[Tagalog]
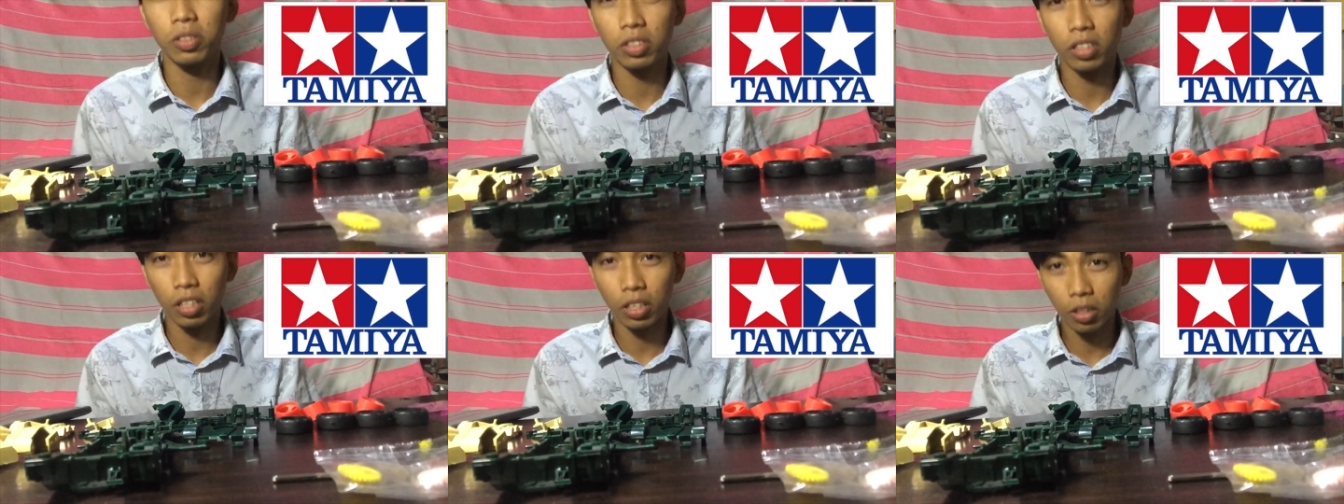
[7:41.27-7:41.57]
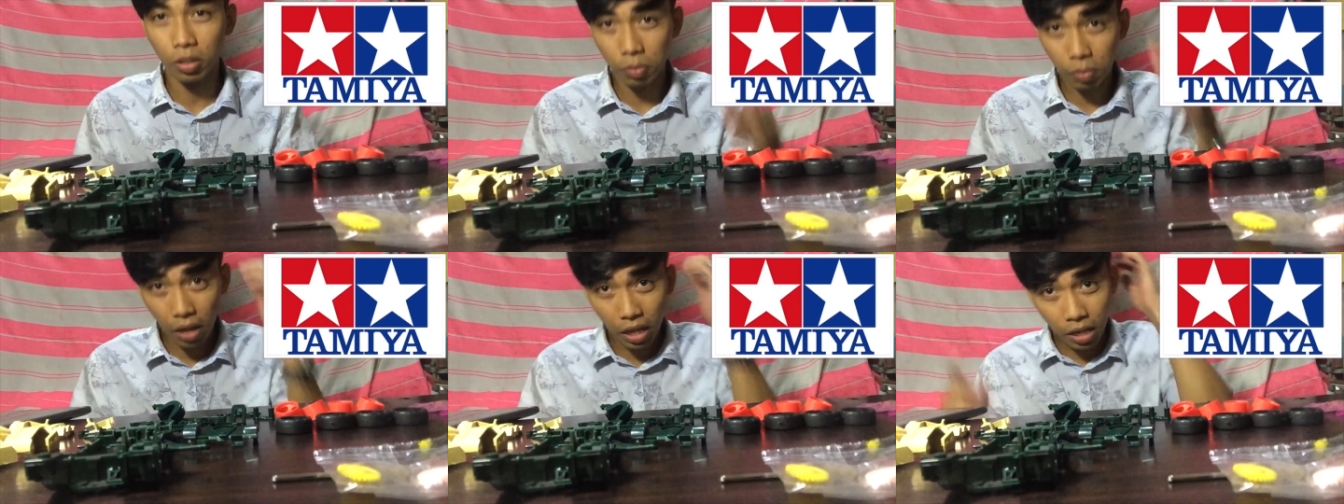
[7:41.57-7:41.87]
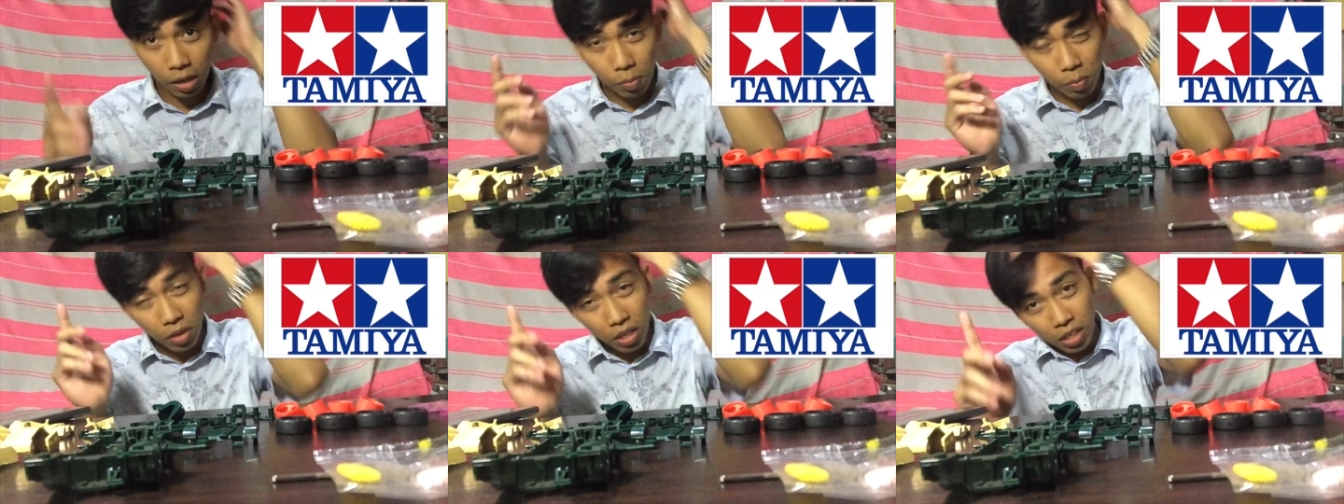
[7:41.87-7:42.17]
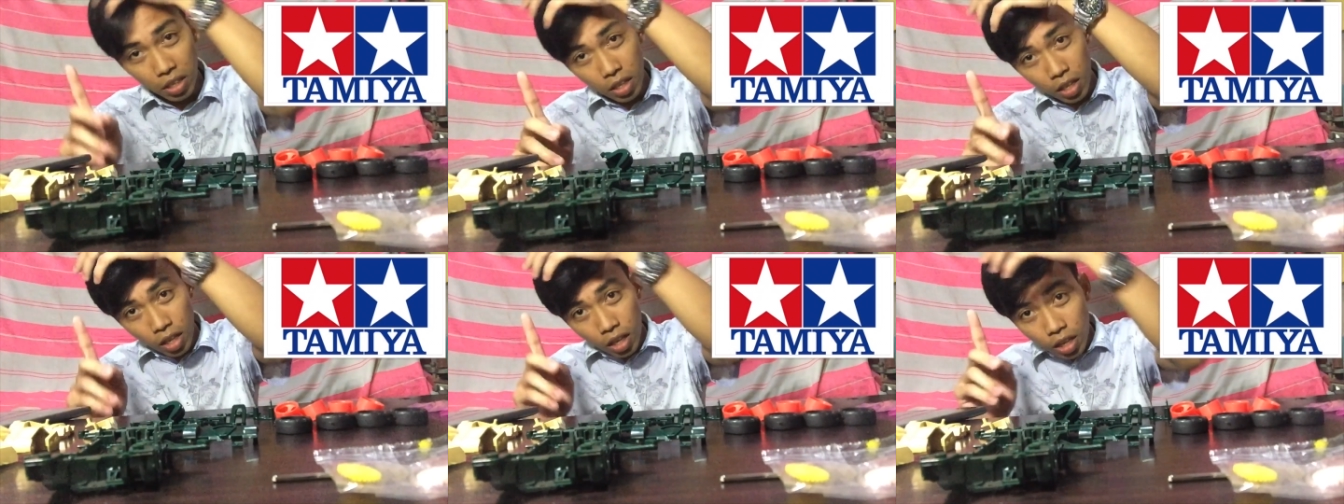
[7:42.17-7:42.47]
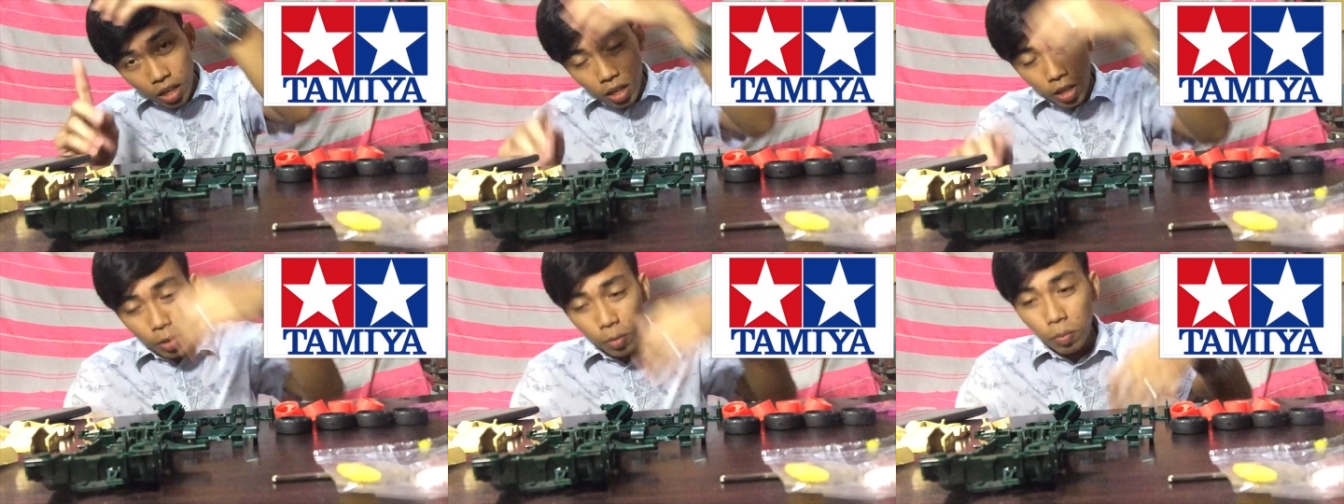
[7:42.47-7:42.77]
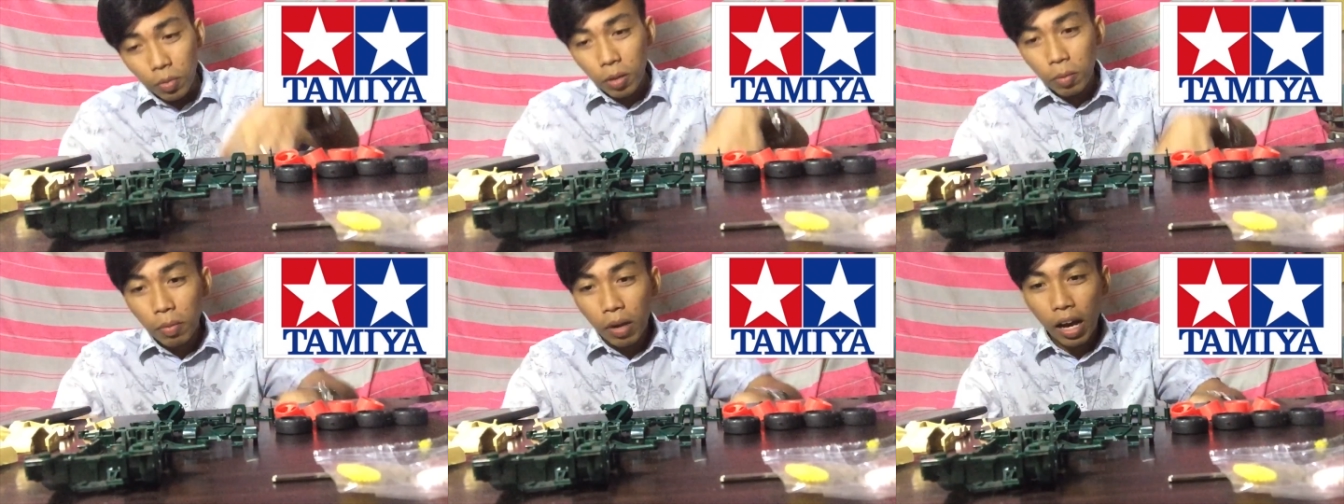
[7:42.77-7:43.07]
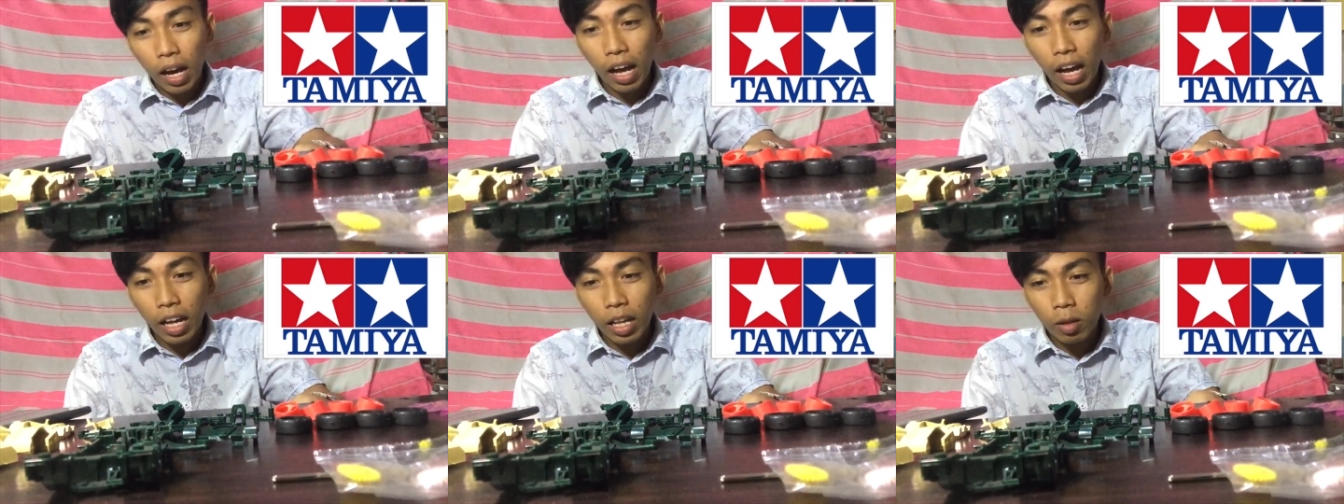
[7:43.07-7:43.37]
ko sa inyo para may may
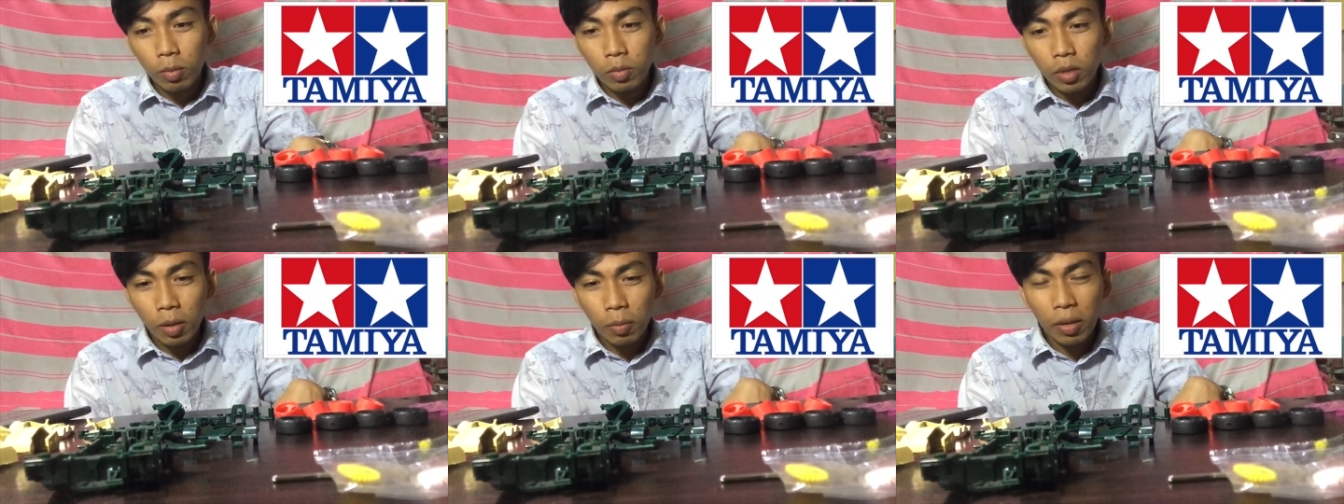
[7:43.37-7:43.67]
mga alam